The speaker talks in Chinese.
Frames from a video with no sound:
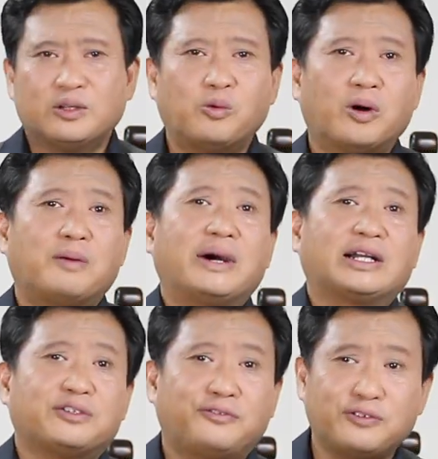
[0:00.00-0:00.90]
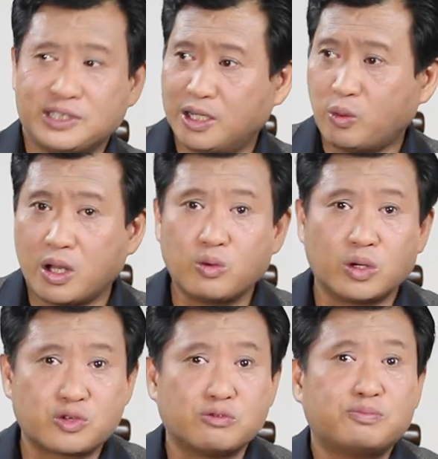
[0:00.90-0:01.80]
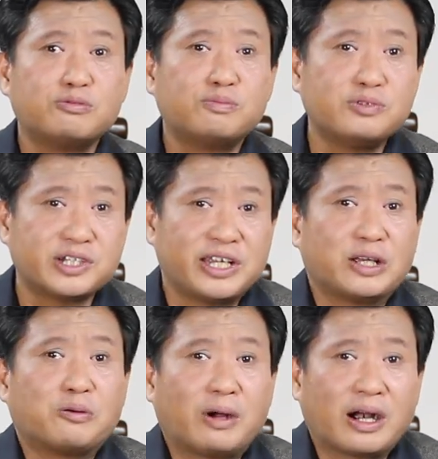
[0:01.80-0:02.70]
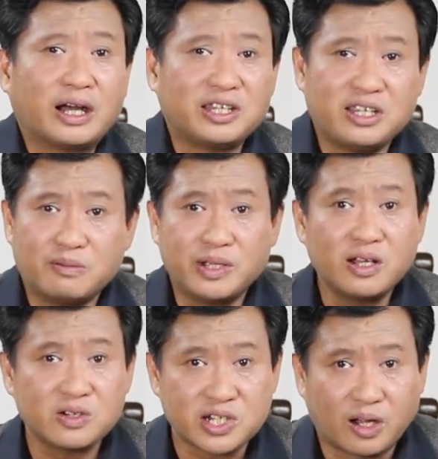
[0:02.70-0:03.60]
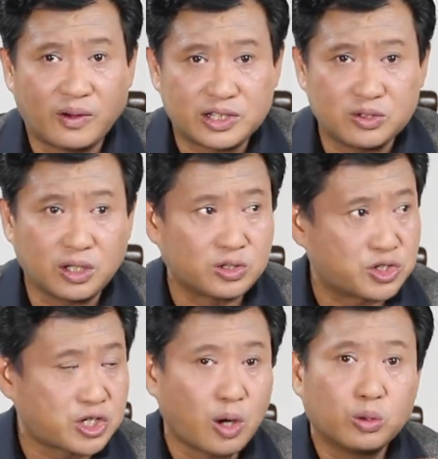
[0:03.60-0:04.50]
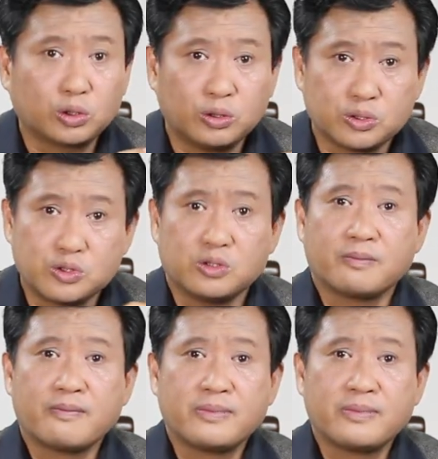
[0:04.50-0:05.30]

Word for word: 我嘛就负责黄果树瀑布这一块啊，你们要找啊，就到昭通去，